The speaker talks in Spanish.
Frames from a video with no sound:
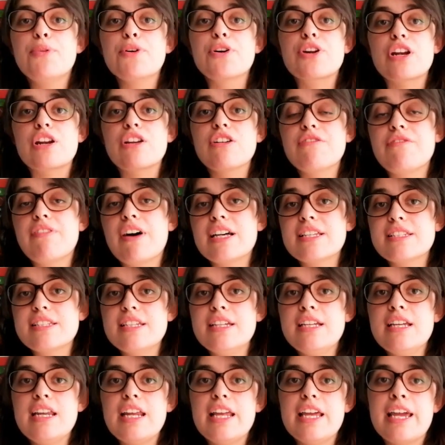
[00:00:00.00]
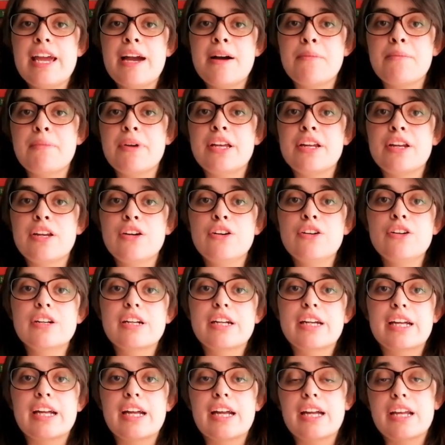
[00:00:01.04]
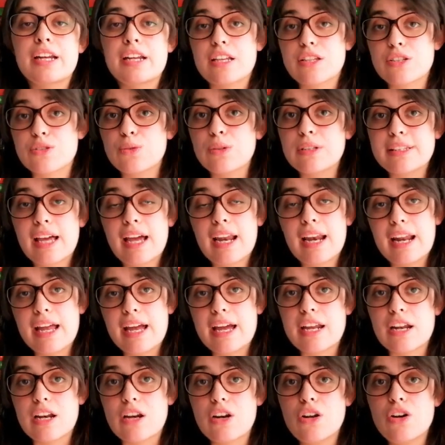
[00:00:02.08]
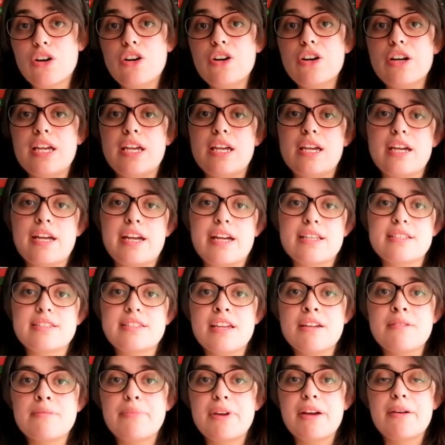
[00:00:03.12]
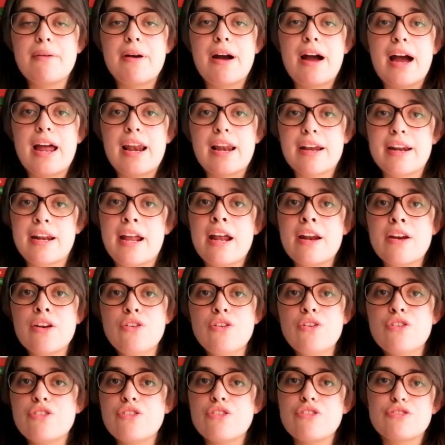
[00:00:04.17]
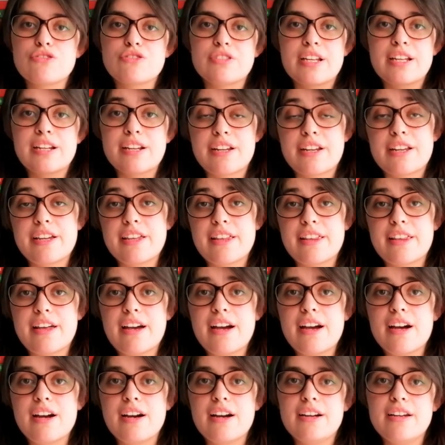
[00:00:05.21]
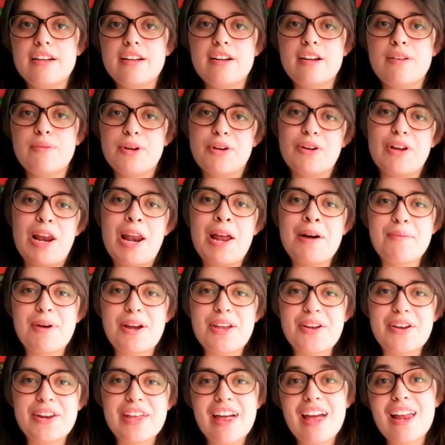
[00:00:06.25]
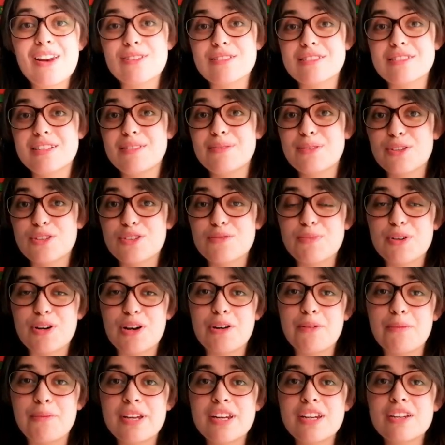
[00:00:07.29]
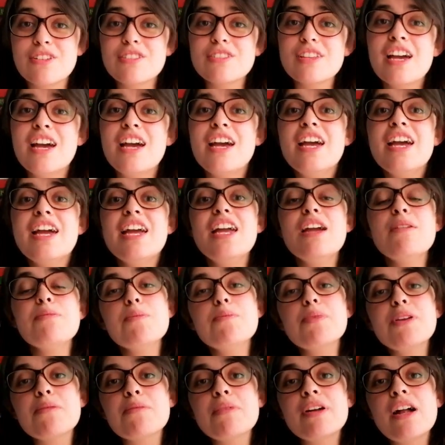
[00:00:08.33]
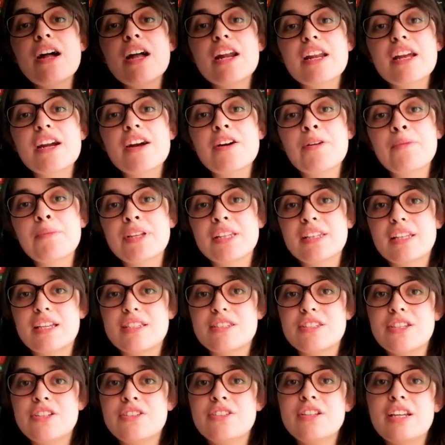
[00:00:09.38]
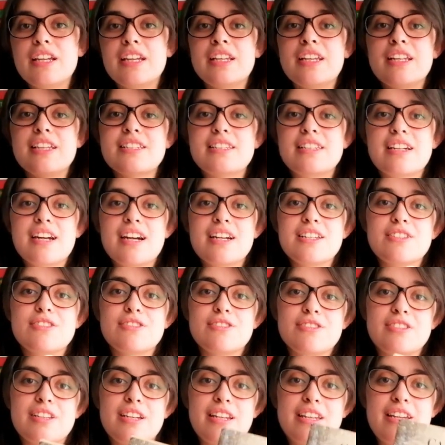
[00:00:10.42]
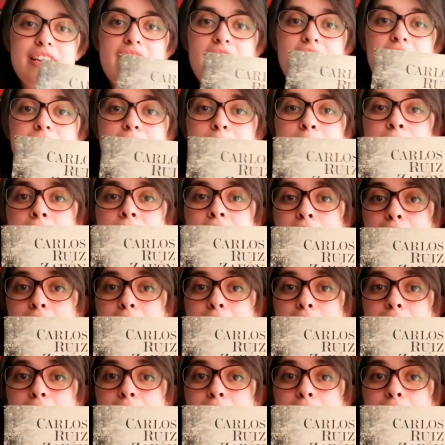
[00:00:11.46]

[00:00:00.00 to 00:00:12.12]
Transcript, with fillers: por lo fácil y ameno que resulta leerlo y que siempre va al grano, no se enreda, eh, bueno, en la mayoría de los libros por lo menos. Y mi primera recomendación en este caso sería